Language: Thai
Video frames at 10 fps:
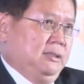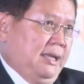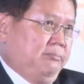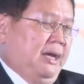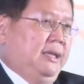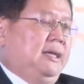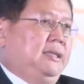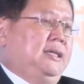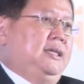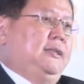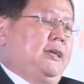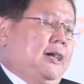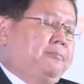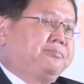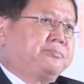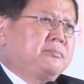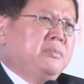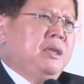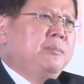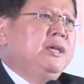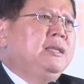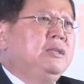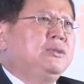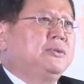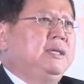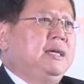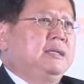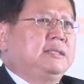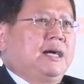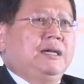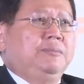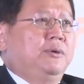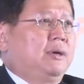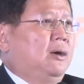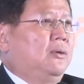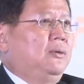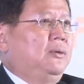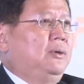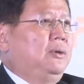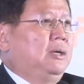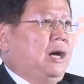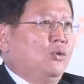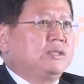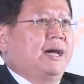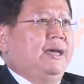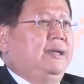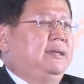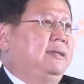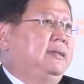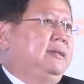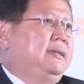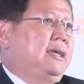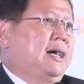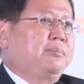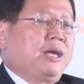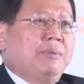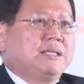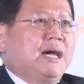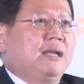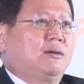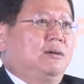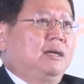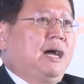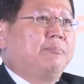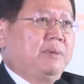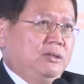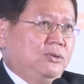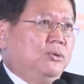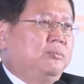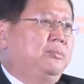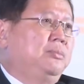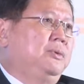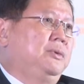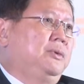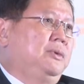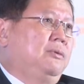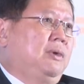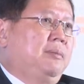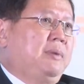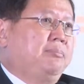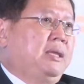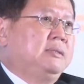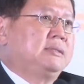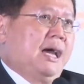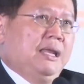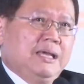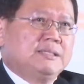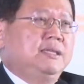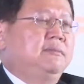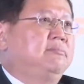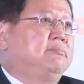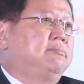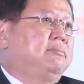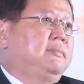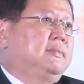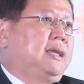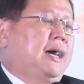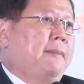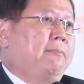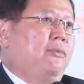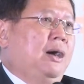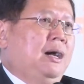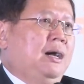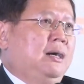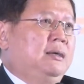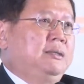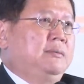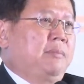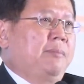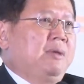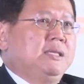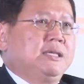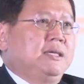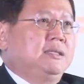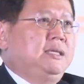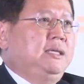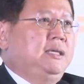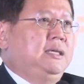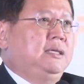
ท่านใหม่ท่านนี้นะครับ เพราะฉะนั้นตรงนี้อยากให้พวกเราเข้าใจนะครับธรรมชาติของการปฏิรูป ว่ามันเป็นศาสตร์และศิลป์นะครับ ว่ามันเป็นสิ่งที่